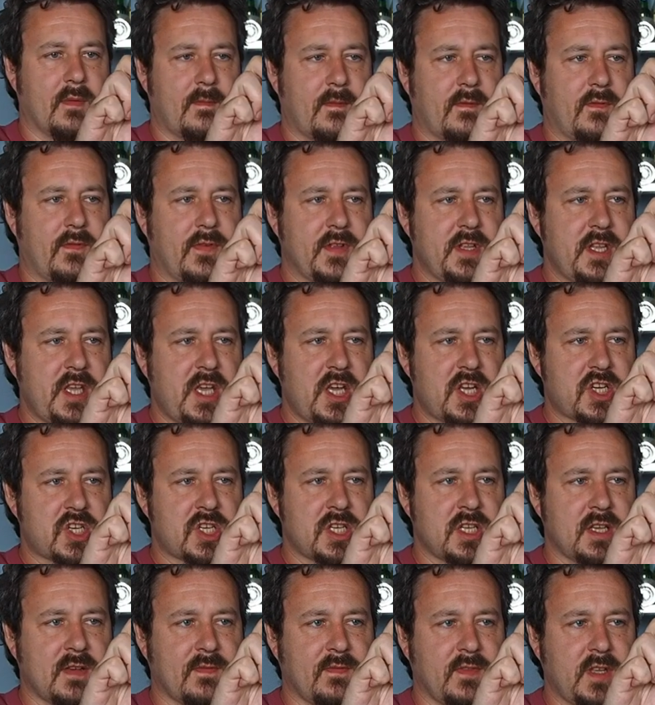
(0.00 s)

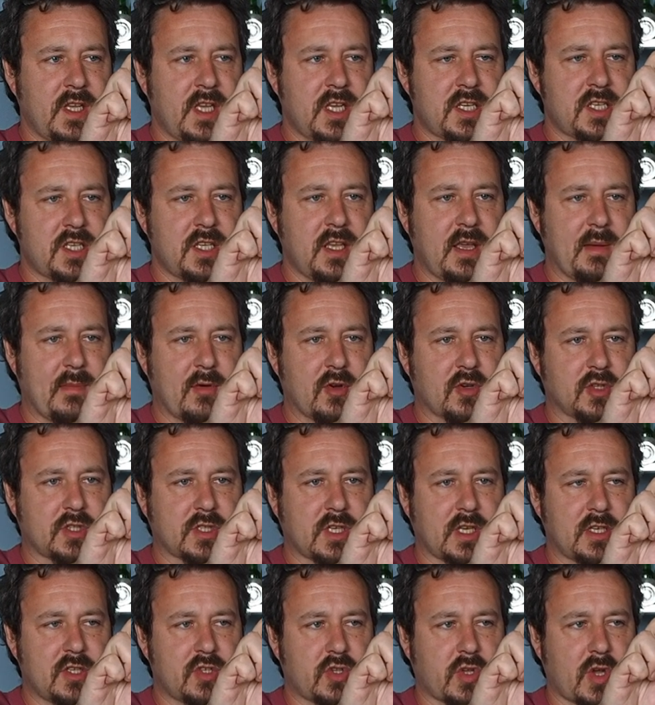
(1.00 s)
Внешне, внешне я могу
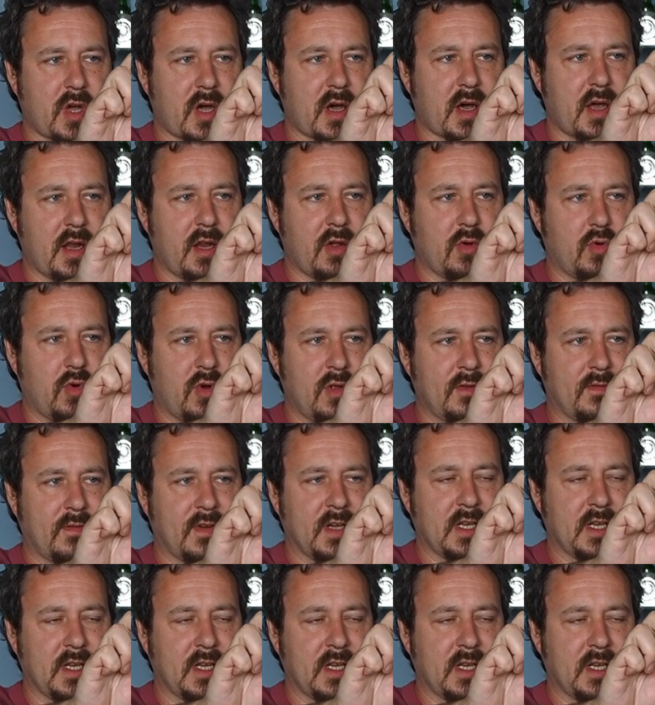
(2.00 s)
сказать, что Орион